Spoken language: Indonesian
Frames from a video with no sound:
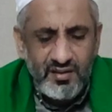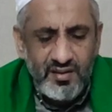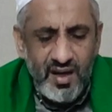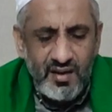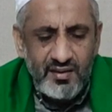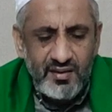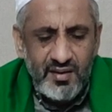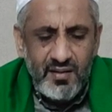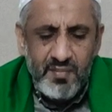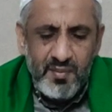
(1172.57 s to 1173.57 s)
dan
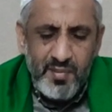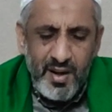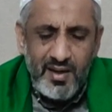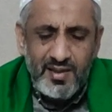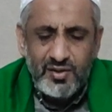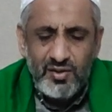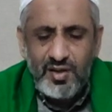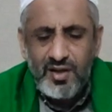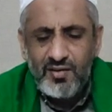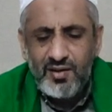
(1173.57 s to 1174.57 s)
membalas
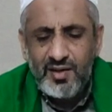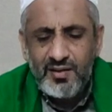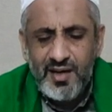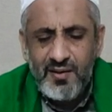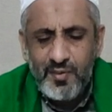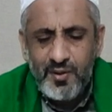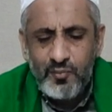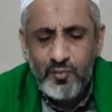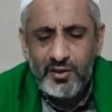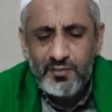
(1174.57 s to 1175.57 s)
orang-orang yang
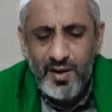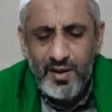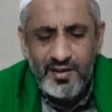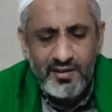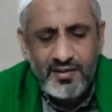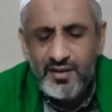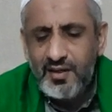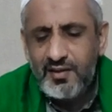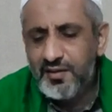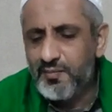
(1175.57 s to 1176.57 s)
berbuat baik
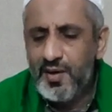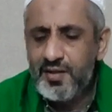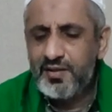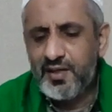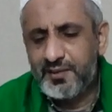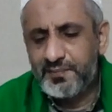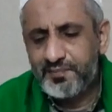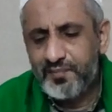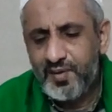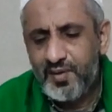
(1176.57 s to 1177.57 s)
dengan kebaikan.